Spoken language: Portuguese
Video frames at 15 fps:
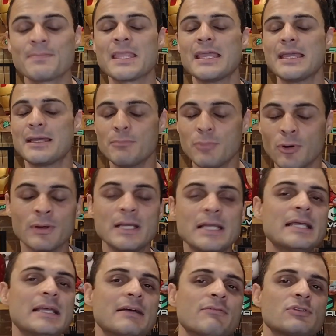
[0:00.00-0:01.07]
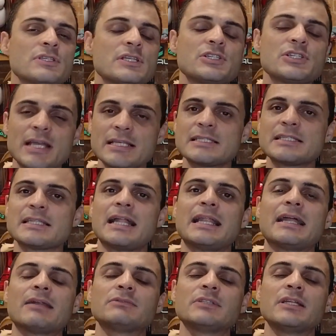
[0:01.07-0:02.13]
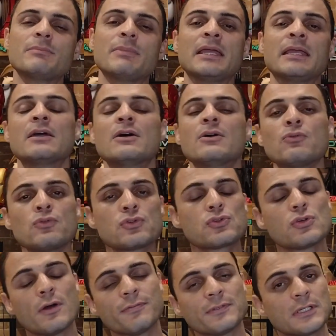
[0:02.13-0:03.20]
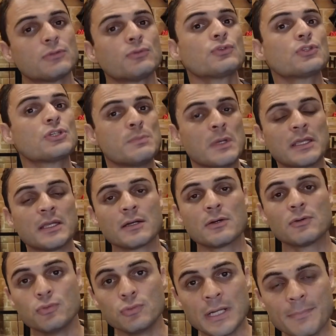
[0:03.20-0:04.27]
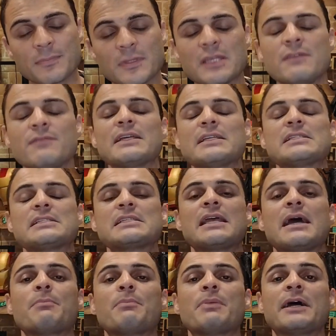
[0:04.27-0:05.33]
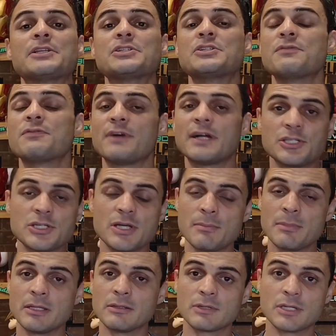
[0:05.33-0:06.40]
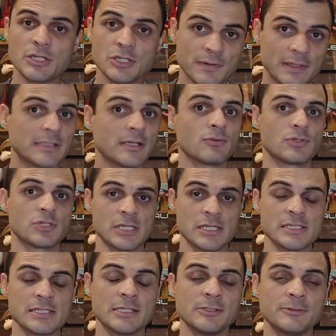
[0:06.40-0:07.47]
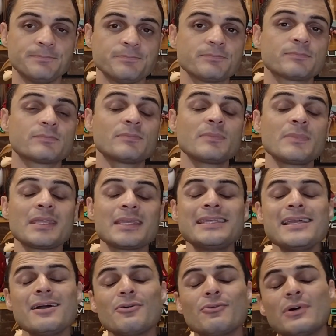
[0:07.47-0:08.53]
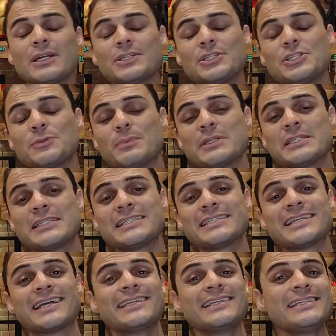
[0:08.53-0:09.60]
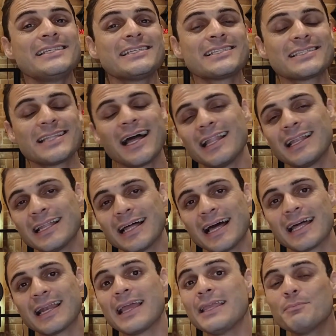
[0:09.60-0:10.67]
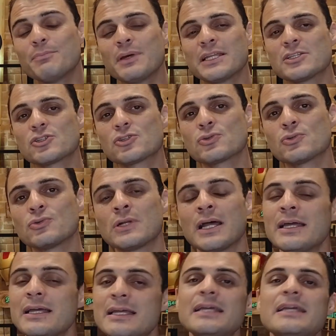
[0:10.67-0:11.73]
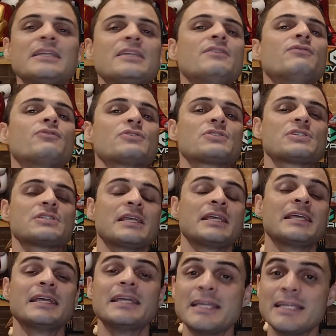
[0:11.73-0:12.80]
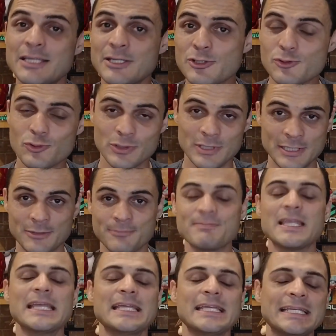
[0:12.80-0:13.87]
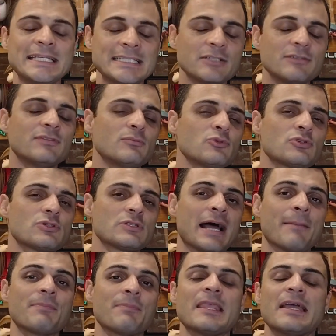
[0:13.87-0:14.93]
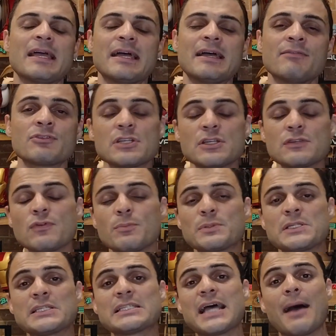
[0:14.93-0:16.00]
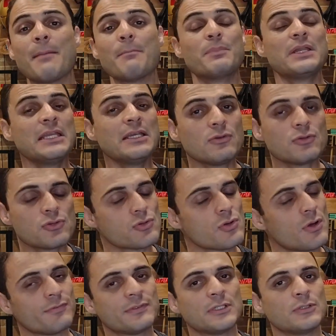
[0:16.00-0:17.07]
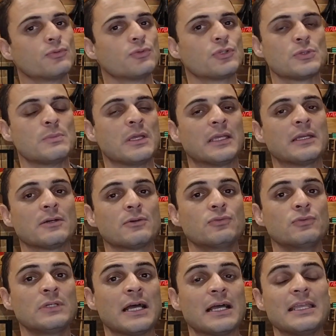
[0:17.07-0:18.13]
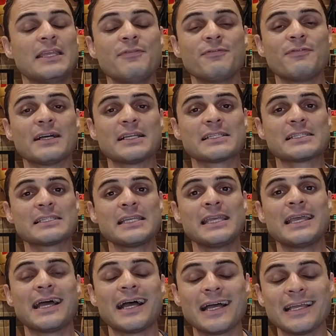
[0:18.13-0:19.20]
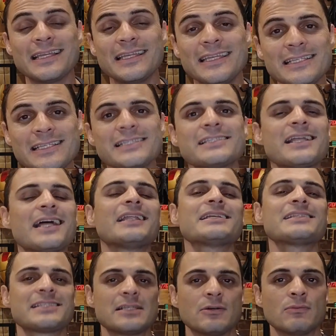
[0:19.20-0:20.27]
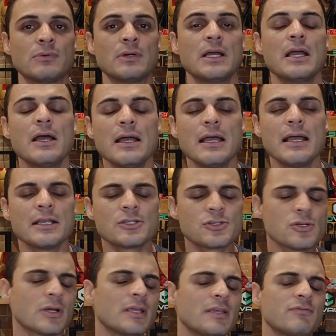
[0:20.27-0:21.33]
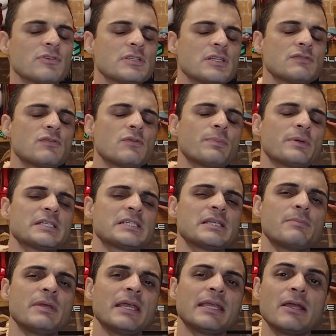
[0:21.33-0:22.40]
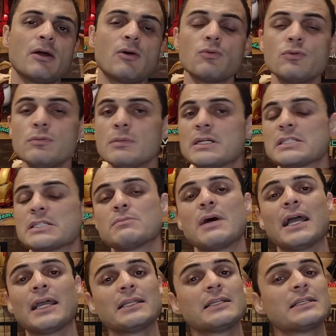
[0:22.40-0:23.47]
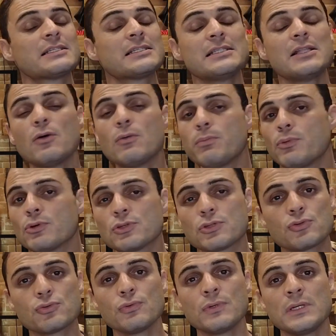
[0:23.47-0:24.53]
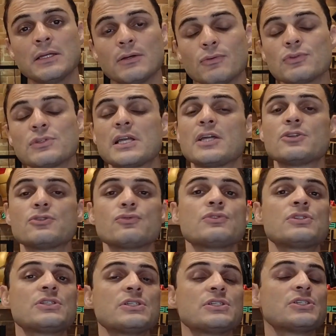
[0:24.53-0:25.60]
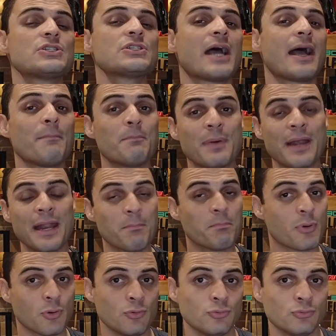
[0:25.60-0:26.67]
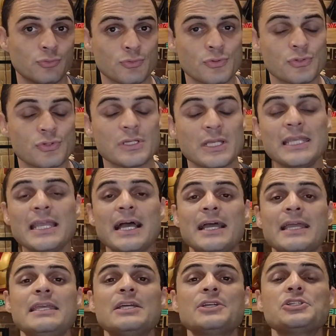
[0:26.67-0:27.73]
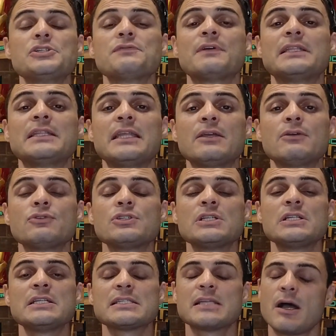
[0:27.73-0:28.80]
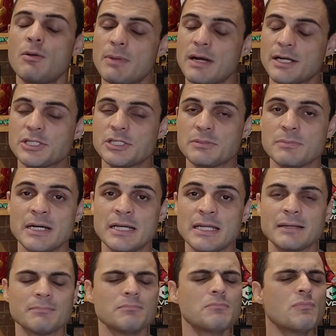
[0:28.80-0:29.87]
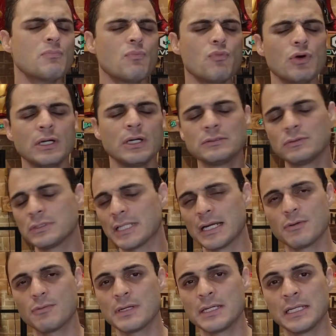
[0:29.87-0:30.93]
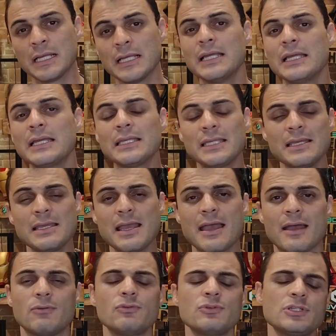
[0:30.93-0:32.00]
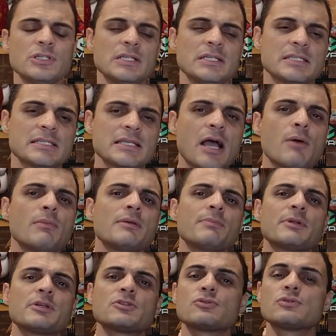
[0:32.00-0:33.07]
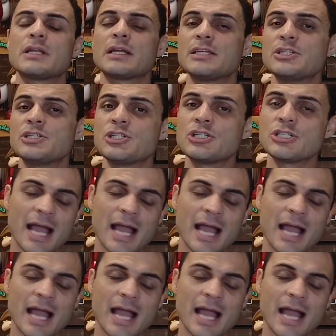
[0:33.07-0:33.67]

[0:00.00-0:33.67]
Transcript: Bom, vocês já instalaram também o software do Ultimaker Cura, que vai ser a parte de fatiamento que a gente vai estar tá utilizando. E agora a gente precisa instalar a impressora que você escolheu. Então vamos lá. Vocês vão precisar abrir o software do Ultimaker Cura e fazer a instalação. Só que vocês vão perceber que algumas máquinas não possuem os ajustes já pré-prontos. E aí a gente vai ter que utilizar uma artimanha muito tranquila, que é utilizar uma impressora que já